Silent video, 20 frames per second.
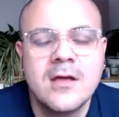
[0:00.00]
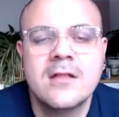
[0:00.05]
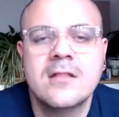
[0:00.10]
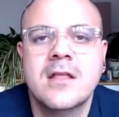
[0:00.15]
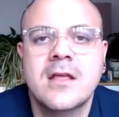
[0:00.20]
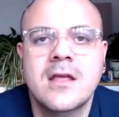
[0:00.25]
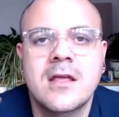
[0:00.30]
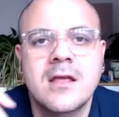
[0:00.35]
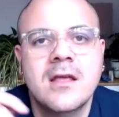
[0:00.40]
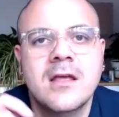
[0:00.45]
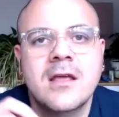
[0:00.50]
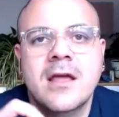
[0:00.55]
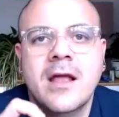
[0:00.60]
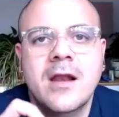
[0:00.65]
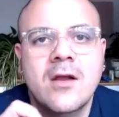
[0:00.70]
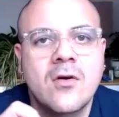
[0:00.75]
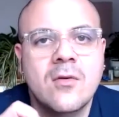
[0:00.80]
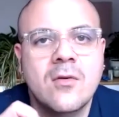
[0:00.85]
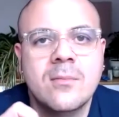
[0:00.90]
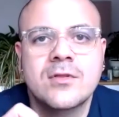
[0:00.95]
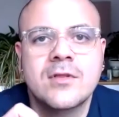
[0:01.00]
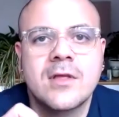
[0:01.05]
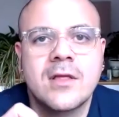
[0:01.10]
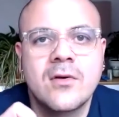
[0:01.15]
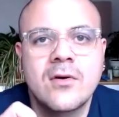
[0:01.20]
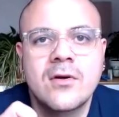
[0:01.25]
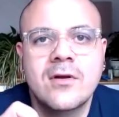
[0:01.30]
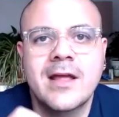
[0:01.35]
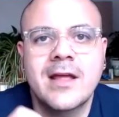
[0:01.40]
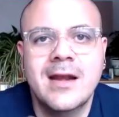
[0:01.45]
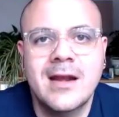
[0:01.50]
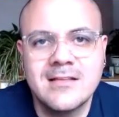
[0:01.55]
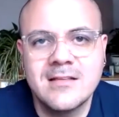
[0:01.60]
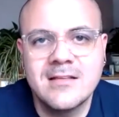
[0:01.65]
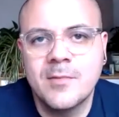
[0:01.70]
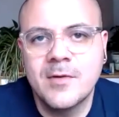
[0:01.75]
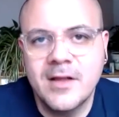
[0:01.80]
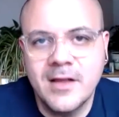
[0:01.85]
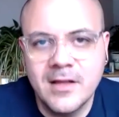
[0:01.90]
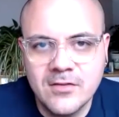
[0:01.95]
del computador en las
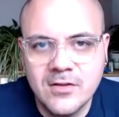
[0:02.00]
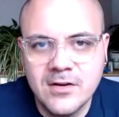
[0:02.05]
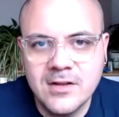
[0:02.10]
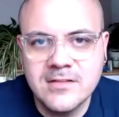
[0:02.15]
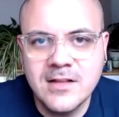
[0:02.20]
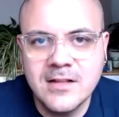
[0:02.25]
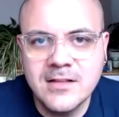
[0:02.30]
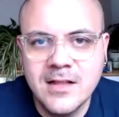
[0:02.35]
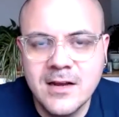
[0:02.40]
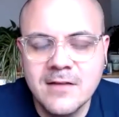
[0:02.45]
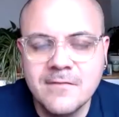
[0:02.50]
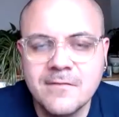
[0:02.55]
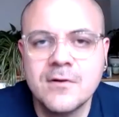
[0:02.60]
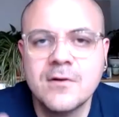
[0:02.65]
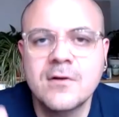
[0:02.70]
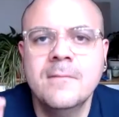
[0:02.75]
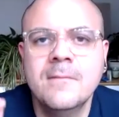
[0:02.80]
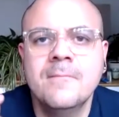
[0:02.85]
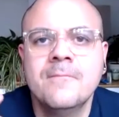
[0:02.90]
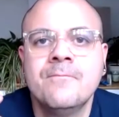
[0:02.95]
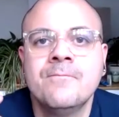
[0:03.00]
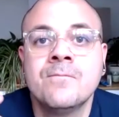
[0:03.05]
aplicaciones del teléfono,